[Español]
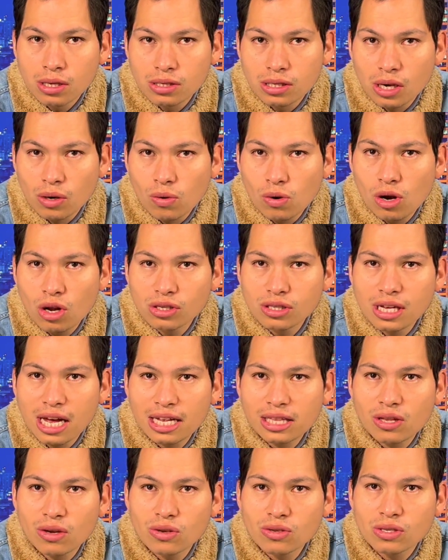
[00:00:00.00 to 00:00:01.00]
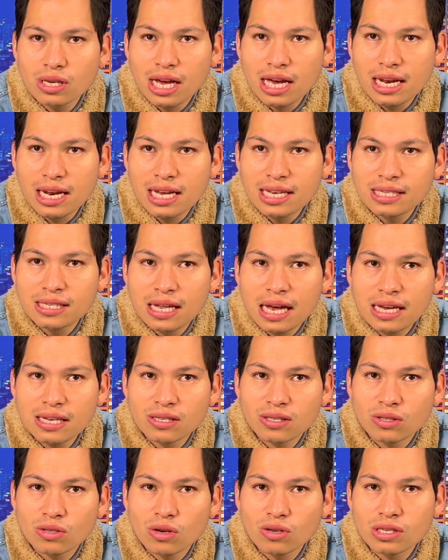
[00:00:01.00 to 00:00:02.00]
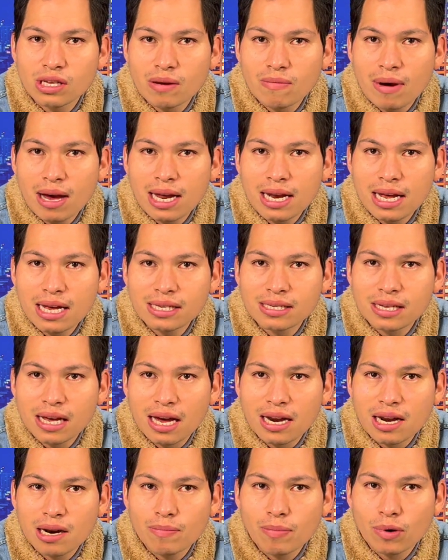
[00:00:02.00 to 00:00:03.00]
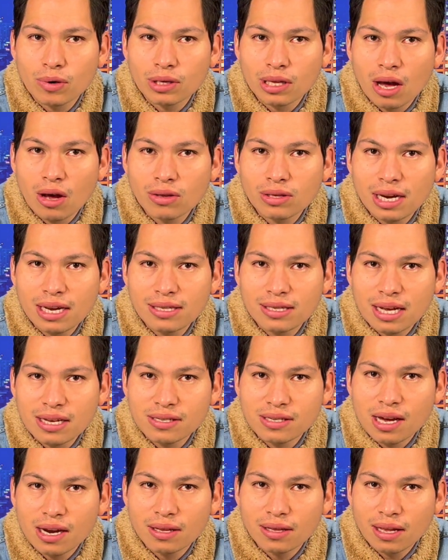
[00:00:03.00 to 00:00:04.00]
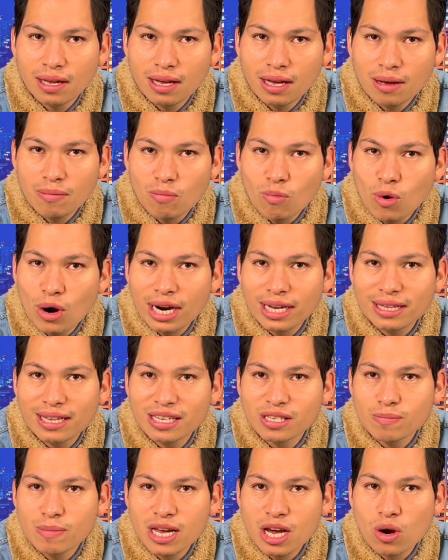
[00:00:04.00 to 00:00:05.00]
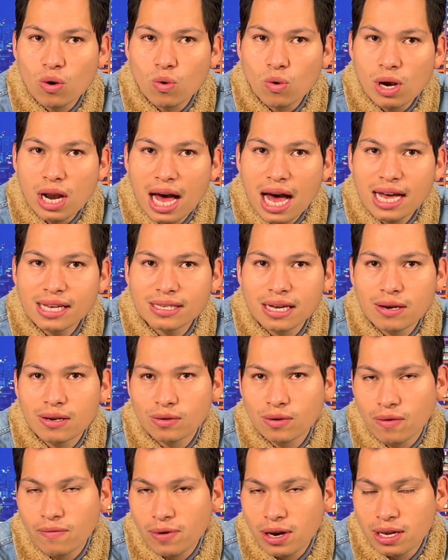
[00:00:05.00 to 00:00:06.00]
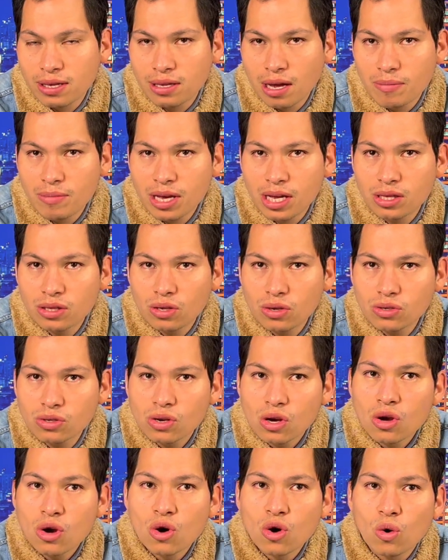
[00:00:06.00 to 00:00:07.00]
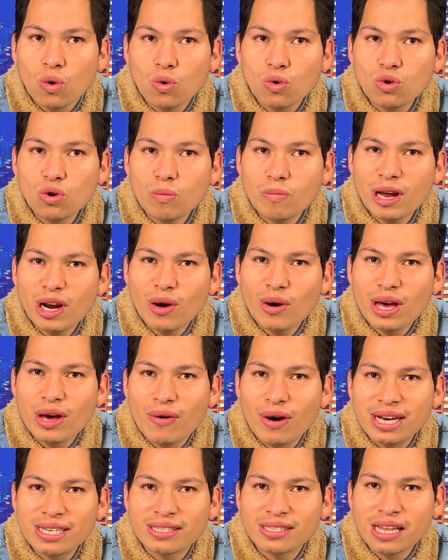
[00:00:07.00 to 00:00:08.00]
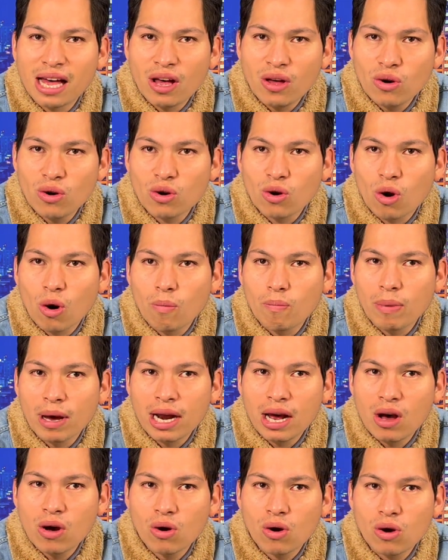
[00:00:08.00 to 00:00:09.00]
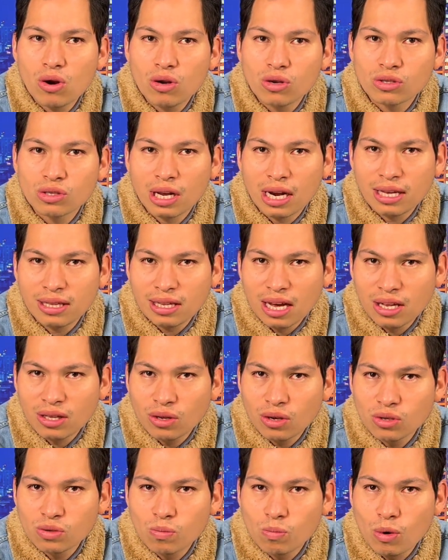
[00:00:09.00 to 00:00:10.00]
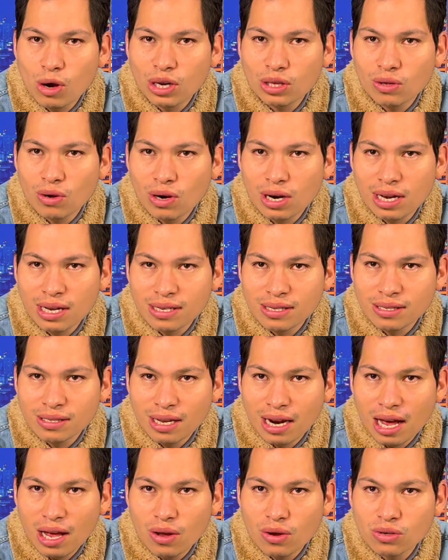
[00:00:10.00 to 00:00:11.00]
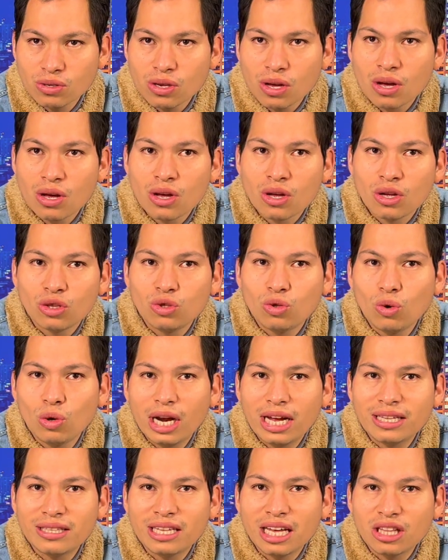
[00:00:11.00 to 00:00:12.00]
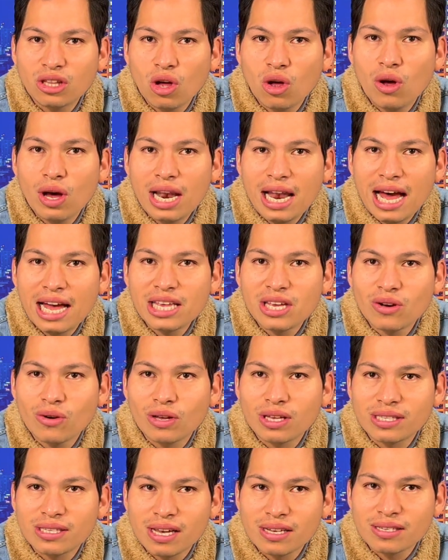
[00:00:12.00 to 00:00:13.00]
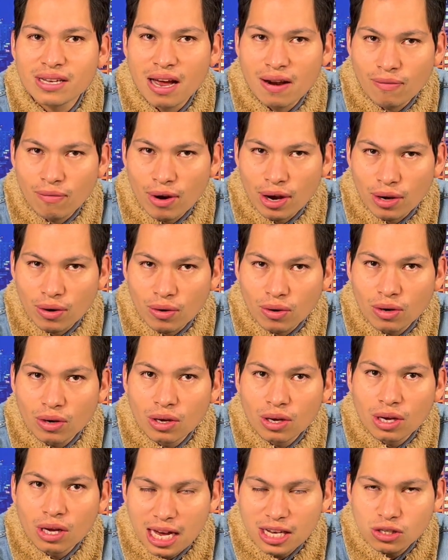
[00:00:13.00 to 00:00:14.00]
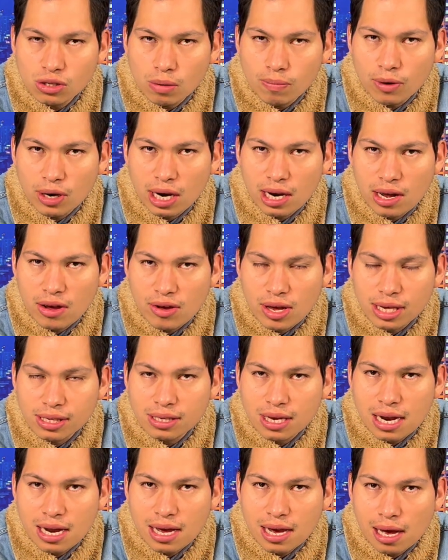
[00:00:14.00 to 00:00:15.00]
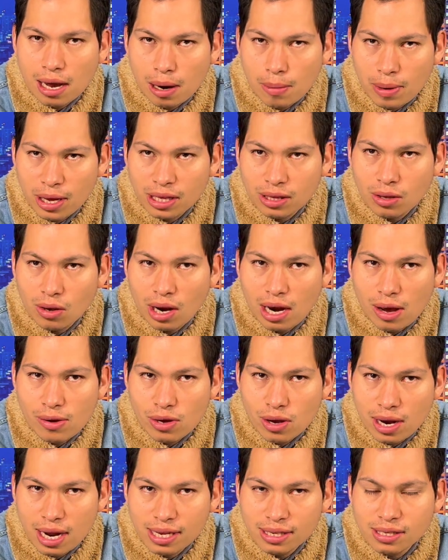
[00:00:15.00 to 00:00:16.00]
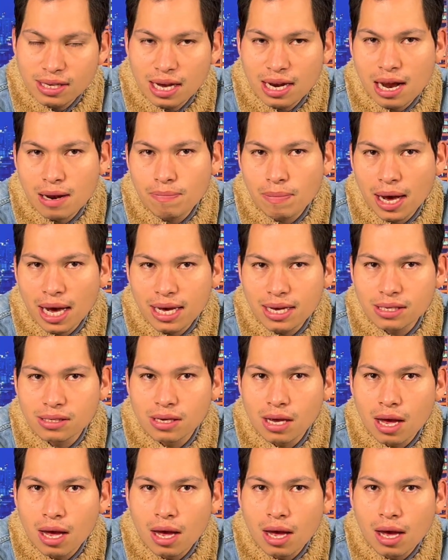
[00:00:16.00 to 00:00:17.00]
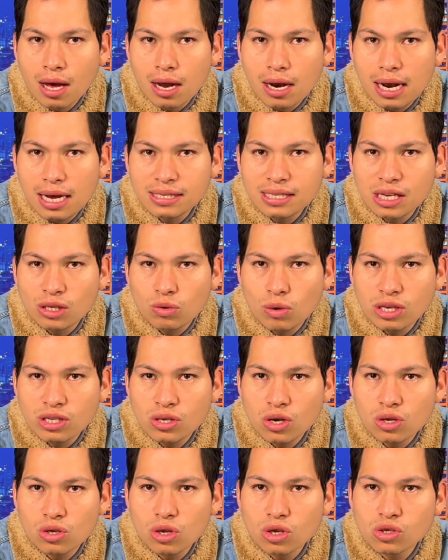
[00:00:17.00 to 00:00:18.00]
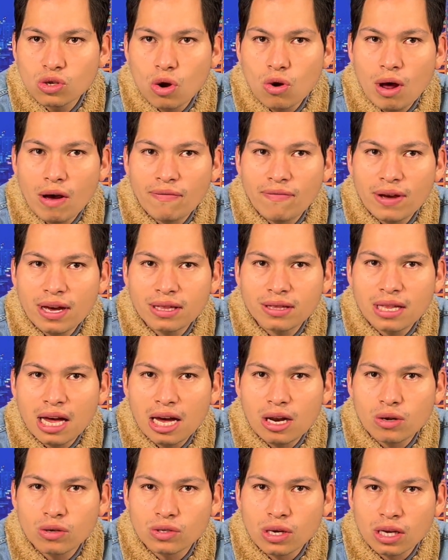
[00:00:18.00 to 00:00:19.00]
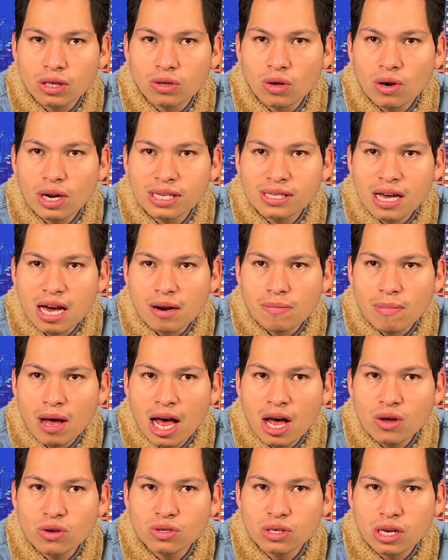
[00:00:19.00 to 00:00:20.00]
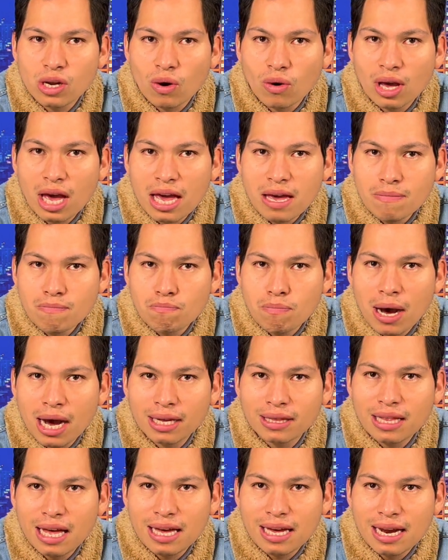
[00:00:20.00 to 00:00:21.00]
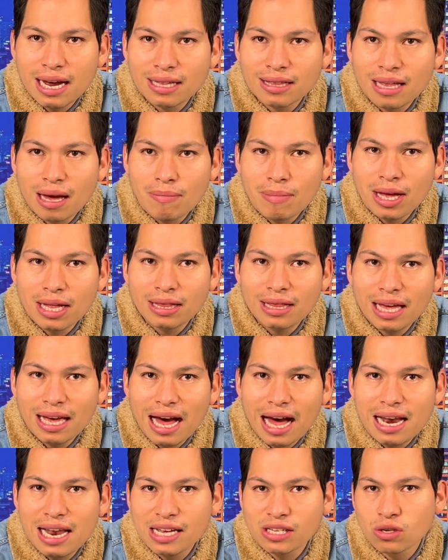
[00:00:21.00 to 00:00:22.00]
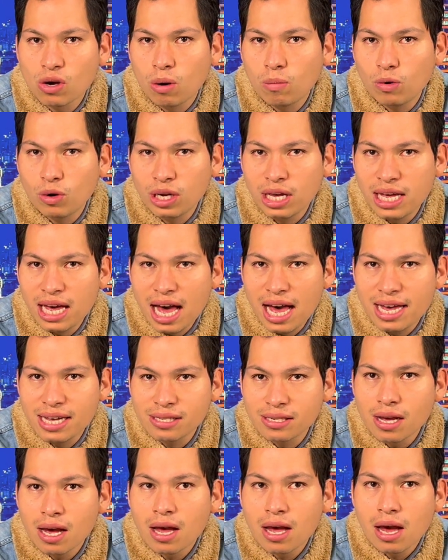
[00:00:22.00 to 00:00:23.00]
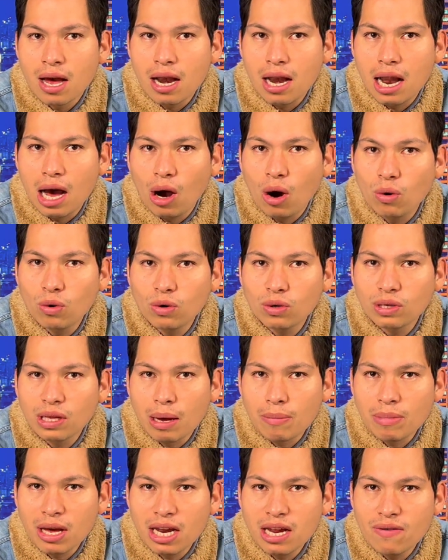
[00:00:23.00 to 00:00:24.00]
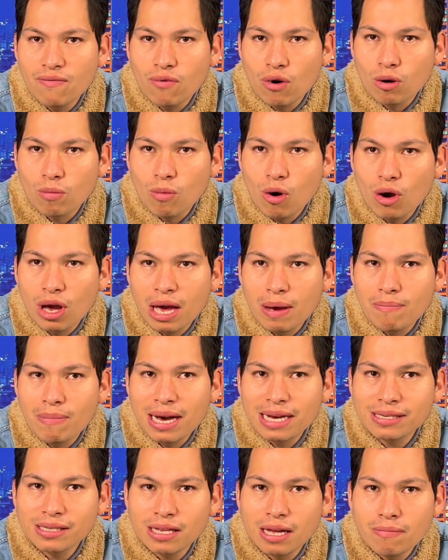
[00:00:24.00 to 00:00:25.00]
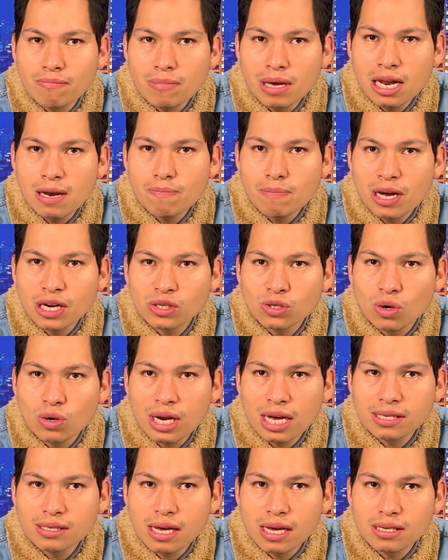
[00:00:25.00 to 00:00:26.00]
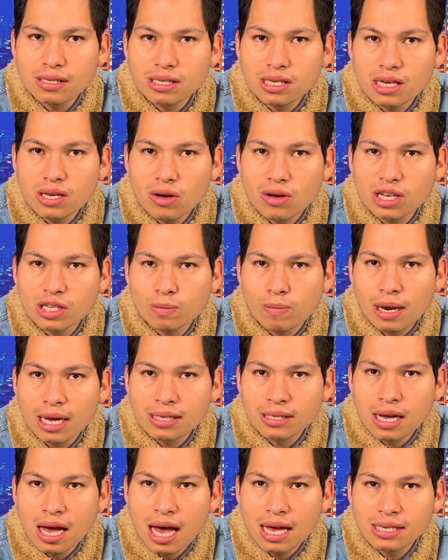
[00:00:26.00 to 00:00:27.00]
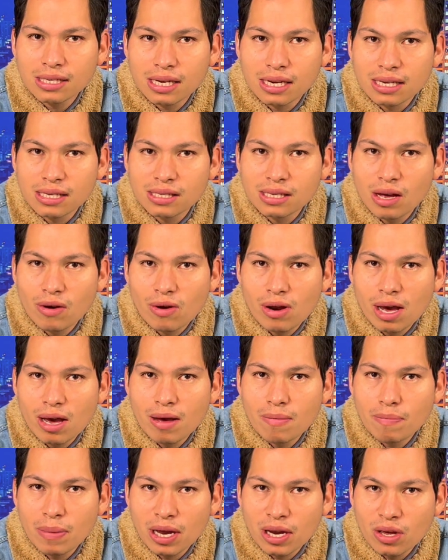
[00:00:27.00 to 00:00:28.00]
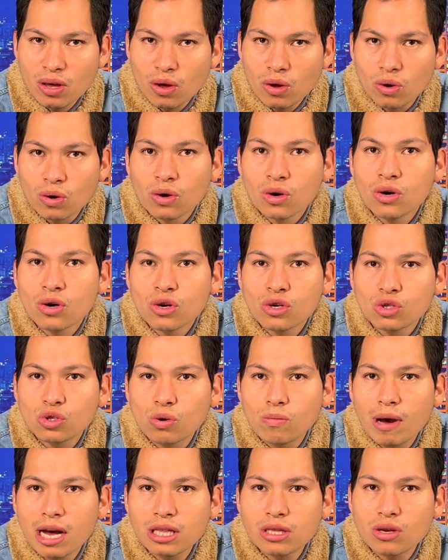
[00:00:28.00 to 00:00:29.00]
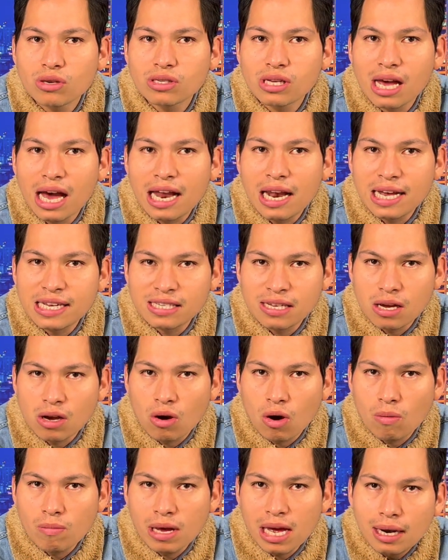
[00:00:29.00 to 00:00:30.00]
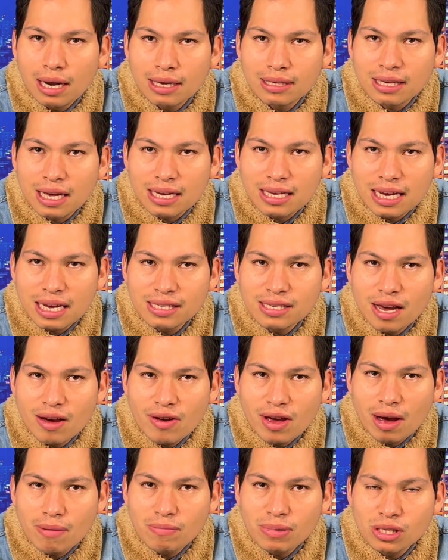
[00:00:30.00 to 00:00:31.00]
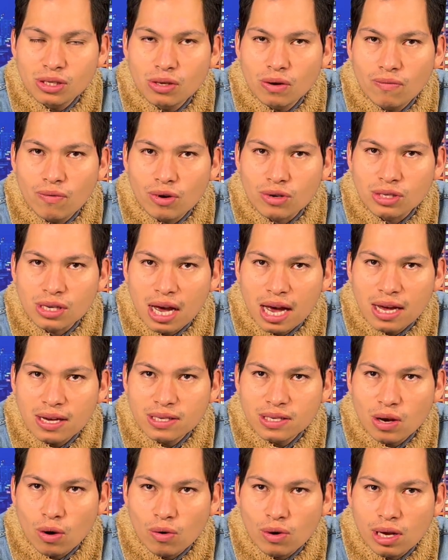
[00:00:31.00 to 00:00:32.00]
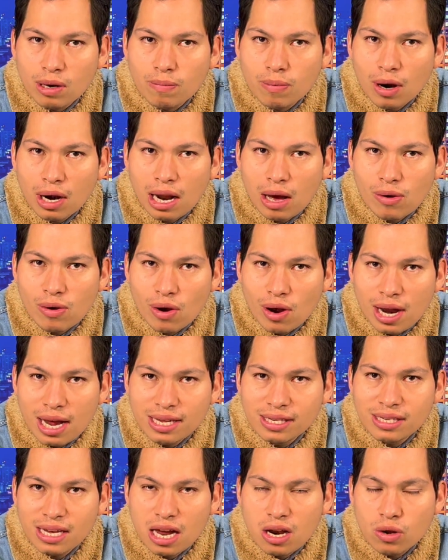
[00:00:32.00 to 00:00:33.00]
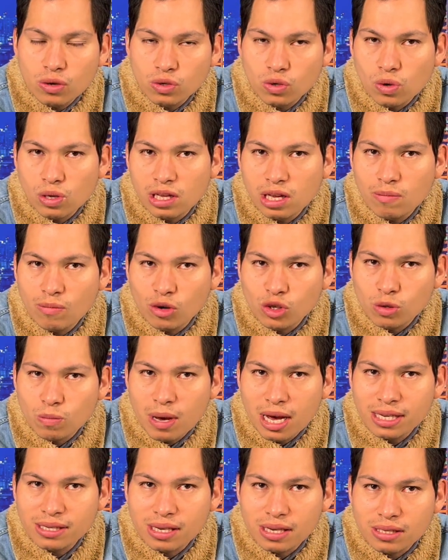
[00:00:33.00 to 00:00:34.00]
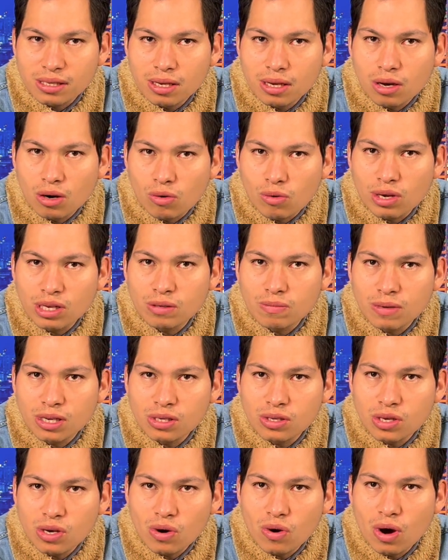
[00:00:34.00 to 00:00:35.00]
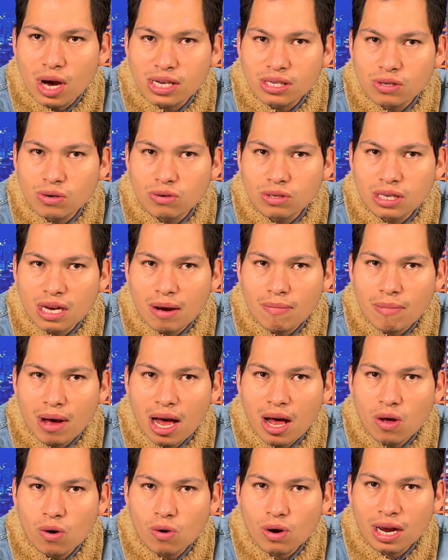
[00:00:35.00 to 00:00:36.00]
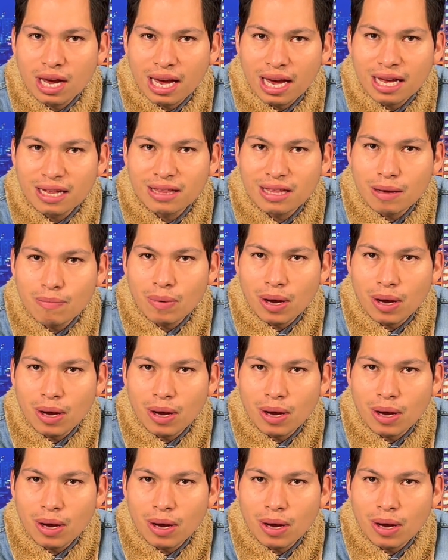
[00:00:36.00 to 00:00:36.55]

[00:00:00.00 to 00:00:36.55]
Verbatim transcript: Según los datos, en estas dos semanas se han reportado 37 muertes vinculadas a los enfrentamientos, un número devastador comparado con los 32 muertos registrados durante todo el año de cese al fuego. Esto pone en evidencia el incremento de la violencia en el país. La situación no solo afecta a los actores armados, sino que impacta directamente a las comunidades. La ONU también informó que más de mil personas han sido desplazadas en este breve periodo, sumándose a las 5.000 las que ya se habían visto forzadas a huir por la violencia en los últimos meses. Ruiz Messiú hace un llamado urgente